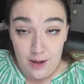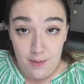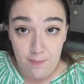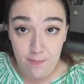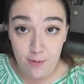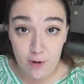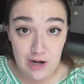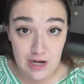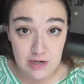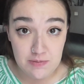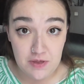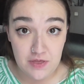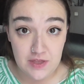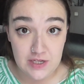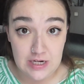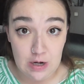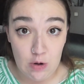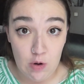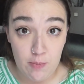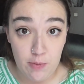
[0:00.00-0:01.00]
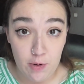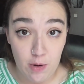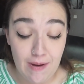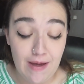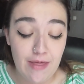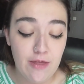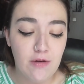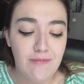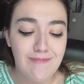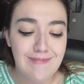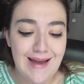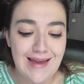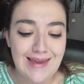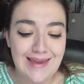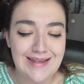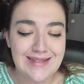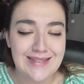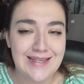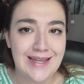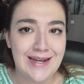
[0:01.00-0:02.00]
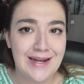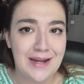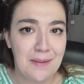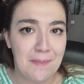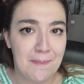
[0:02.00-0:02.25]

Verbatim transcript: por las veces que lo he probado hay que ser